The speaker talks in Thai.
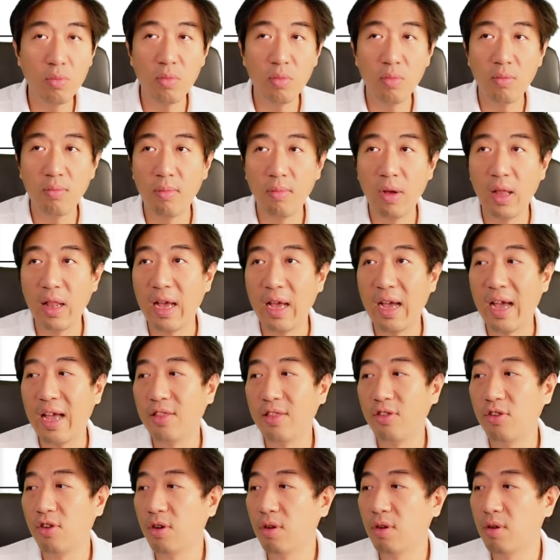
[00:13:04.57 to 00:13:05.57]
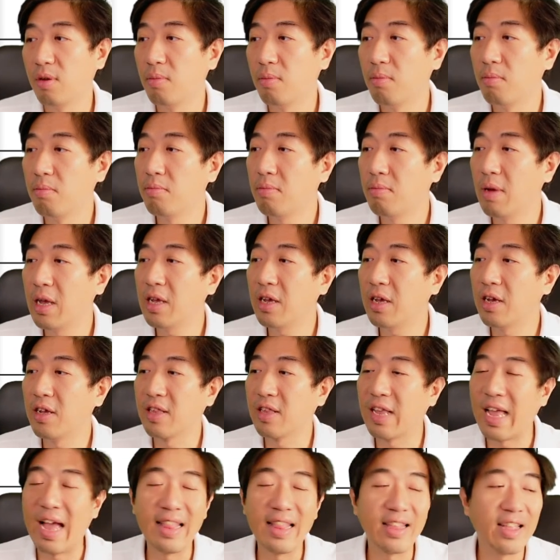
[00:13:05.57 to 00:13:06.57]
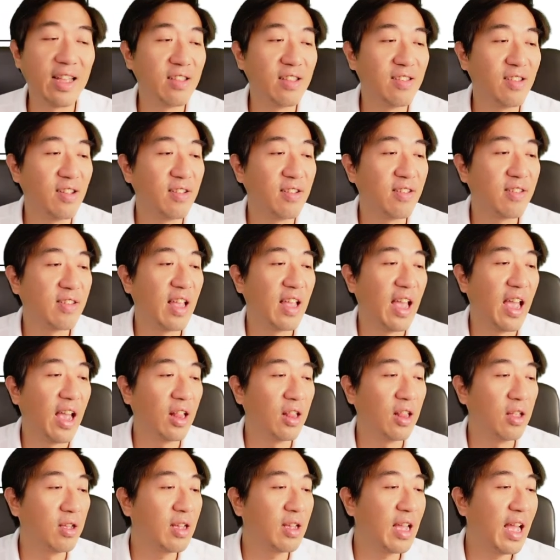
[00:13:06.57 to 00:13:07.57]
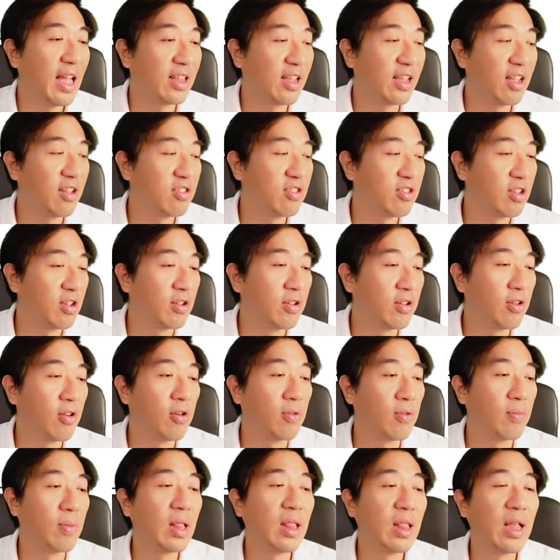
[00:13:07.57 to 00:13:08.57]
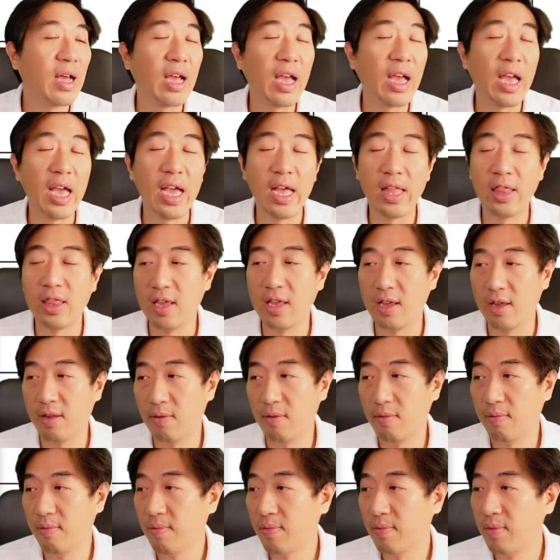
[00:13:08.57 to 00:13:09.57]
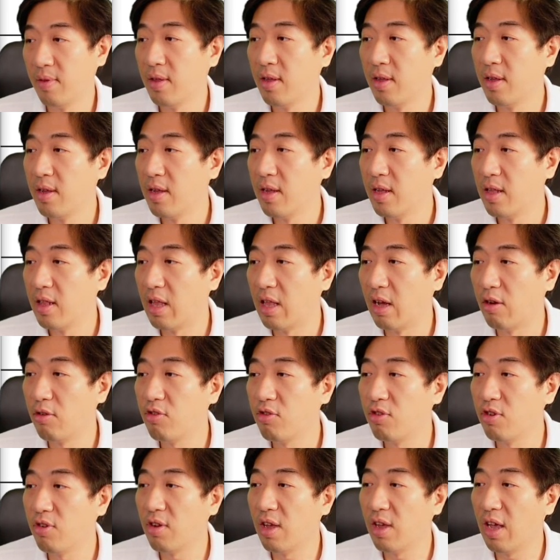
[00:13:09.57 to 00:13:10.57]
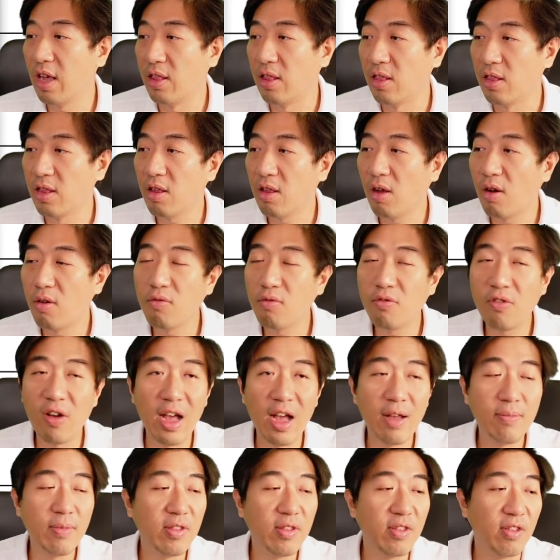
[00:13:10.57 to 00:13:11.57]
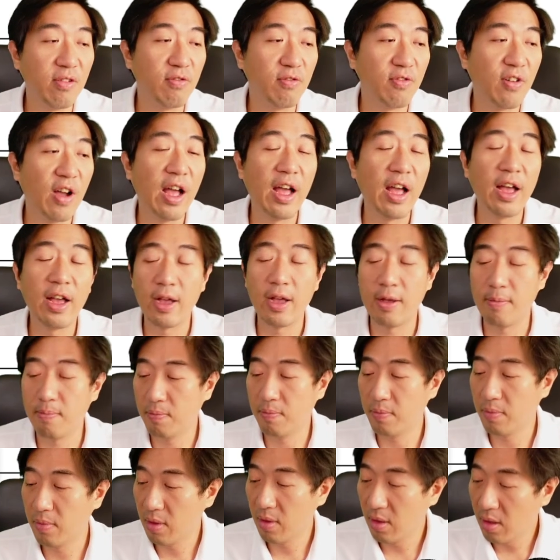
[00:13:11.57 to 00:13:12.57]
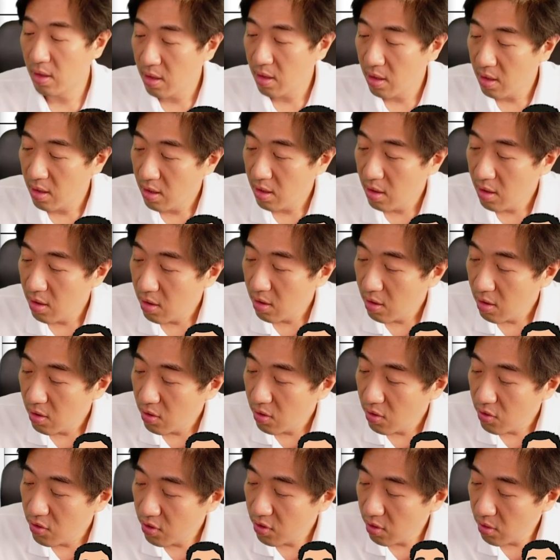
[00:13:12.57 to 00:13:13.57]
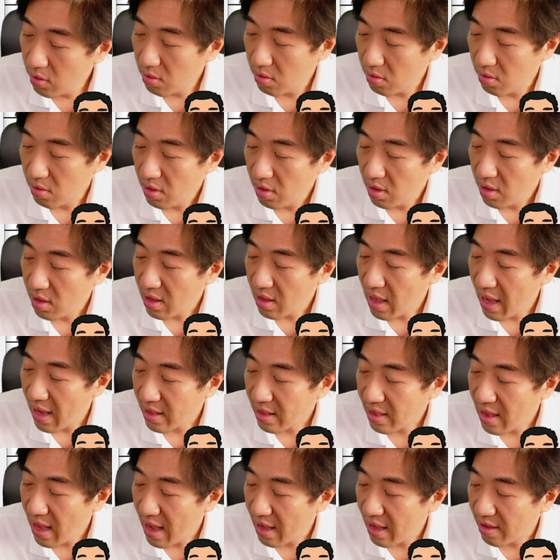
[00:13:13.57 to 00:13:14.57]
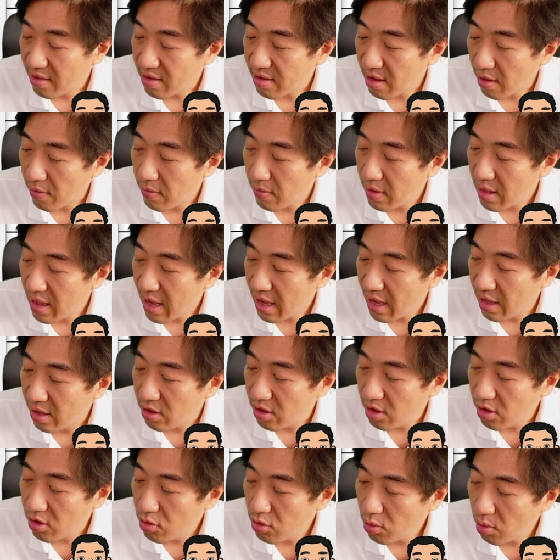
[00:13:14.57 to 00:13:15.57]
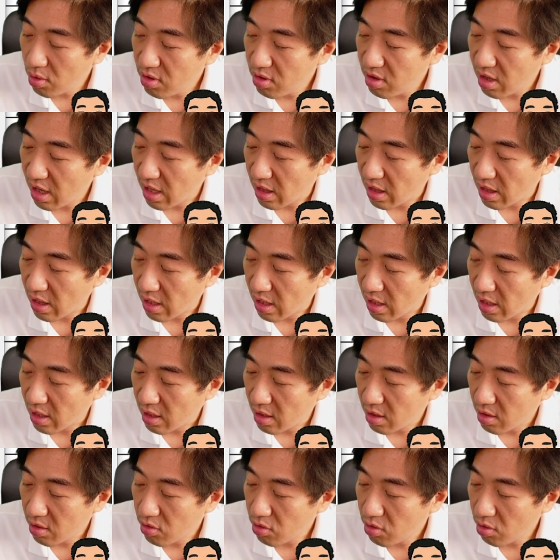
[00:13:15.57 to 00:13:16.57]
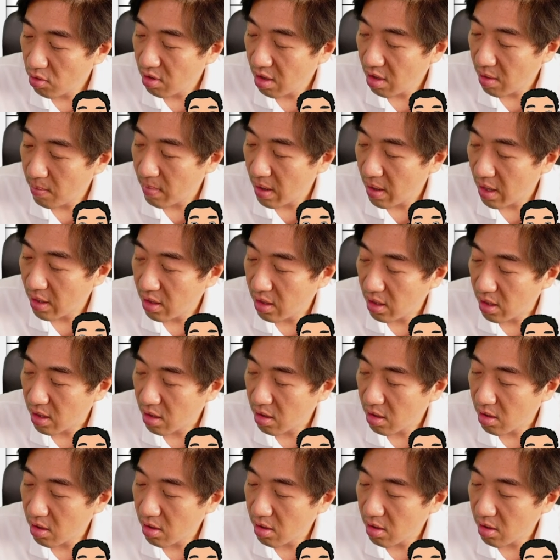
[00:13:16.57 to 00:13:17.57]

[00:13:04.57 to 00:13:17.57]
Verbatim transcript: พลังงานเยอะไม่เกิดการกระเจิงแสงหรือการกระเจิงของพลังงานฮะเราจึงเห็นท้องฟ้าเป็นสีฟ้าครับซึ่งแตกต่างจากเวลาที่ช่วงเย็นฮะช่วงเย็นพระอาทิตย์ก็